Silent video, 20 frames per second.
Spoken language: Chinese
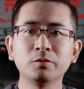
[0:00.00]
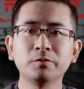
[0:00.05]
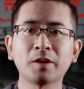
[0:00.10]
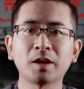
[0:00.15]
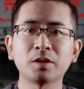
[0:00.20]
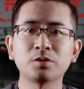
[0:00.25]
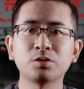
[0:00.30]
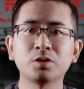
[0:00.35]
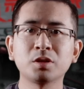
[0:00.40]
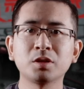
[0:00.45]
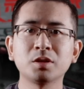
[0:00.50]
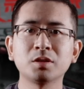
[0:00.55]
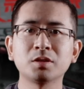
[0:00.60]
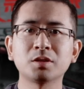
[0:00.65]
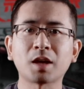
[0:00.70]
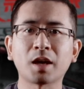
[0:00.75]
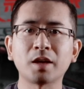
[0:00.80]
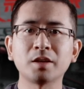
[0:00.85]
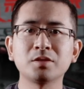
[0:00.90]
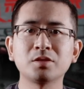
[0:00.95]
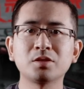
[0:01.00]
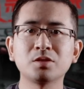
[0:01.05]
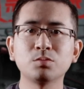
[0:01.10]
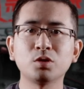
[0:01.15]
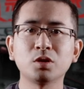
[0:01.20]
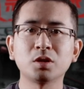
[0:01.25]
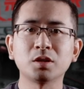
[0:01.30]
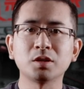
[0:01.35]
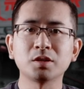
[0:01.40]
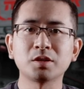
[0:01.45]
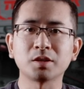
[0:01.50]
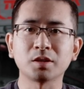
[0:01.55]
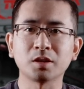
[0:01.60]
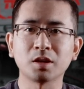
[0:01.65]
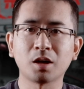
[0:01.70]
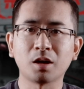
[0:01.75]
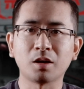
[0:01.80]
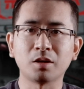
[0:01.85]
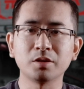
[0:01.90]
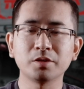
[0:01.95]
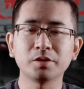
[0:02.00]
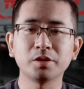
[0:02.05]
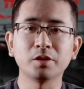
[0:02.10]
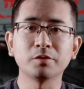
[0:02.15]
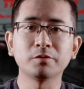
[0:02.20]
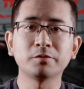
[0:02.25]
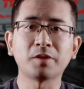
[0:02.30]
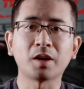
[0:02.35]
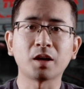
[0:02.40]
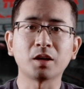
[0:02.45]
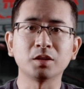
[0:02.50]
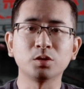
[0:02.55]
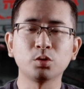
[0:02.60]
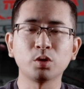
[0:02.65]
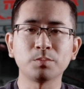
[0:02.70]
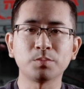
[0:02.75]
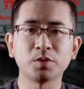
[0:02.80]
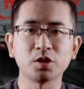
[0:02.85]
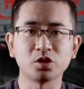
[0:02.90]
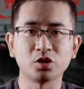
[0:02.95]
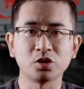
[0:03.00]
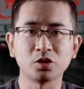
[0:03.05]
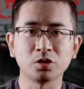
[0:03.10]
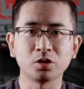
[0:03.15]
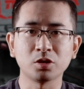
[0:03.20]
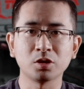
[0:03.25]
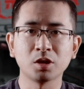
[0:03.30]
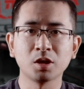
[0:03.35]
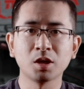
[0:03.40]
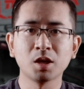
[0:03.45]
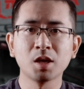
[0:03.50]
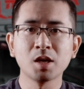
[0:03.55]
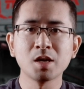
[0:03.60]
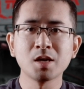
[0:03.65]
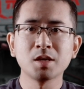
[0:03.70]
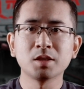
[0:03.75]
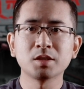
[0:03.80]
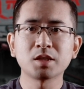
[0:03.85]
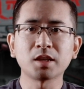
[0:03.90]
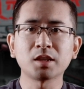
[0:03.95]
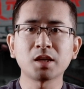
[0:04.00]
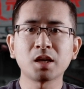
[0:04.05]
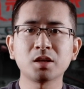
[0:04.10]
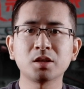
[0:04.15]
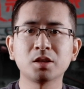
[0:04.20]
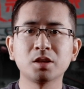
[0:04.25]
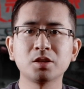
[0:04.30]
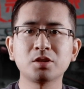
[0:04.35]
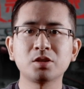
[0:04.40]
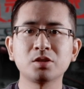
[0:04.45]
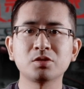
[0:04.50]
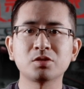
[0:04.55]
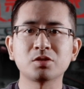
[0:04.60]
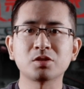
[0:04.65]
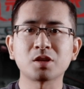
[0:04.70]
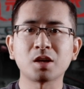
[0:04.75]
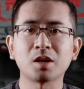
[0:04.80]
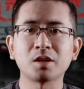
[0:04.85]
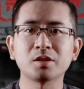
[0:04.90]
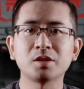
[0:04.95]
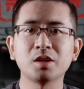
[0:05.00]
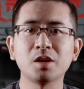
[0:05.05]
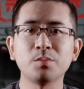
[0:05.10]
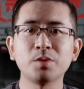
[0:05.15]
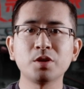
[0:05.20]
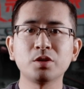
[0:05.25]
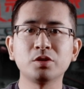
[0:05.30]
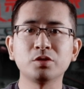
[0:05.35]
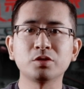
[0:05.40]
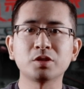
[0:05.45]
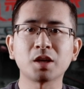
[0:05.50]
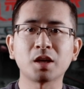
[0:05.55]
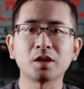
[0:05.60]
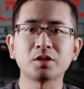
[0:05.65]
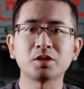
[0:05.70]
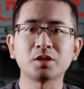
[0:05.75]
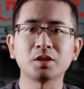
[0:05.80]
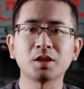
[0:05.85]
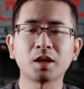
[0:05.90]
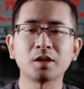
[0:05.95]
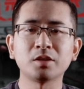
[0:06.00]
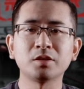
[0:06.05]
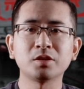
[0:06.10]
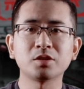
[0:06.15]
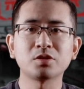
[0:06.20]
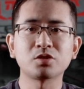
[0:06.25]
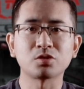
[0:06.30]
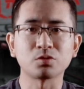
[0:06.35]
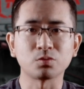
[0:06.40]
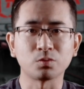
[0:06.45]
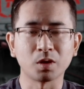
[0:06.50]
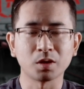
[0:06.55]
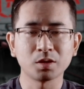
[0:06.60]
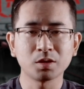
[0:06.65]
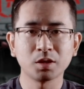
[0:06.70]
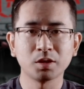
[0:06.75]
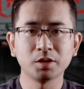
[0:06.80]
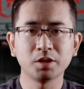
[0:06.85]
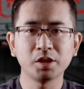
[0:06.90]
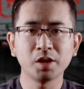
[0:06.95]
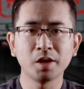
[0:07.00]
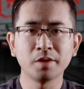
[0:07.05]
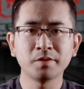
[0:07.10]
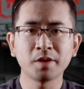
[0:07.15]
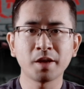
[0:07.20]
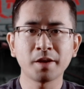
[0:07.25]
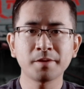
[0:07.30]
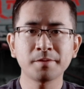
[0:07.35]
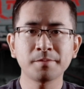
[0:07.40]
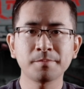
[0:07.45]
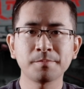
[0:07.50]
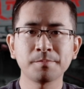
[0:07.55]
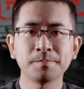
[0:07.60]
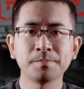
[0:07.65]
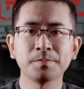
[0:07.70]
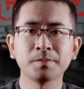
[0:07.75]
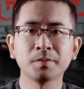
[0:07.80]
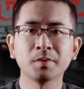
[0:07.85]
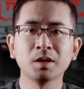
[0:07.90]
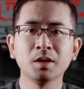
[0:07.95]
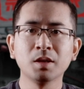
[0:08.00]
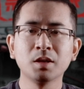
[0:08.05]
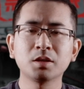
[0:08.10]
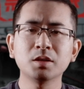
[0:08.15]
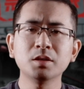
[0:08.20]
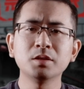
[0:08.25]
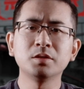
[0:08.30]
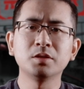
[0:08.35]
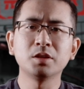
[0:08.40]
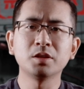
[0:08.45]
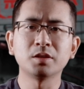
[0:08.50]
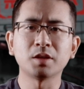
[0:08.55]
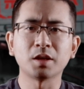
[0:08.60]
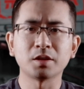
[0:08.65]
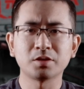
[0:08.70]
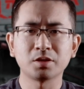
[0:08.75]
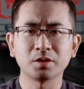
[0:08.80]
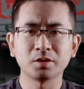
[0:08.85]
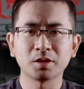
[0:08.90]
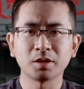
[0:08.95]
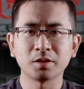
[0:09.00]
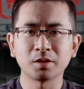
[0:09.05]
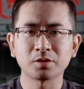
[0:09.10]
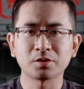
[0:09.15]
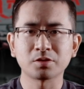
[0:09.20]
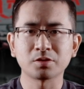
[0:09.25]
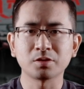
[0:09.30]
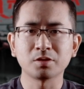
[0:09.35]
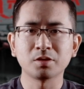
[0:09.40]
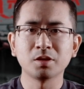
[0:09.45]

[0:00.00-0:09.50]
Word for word: 法确认打印机墨盒型号，也无法核对笔记，炸弹和信纸上也没有留下其他人的指纹和 DNA。更令人惊叹的是，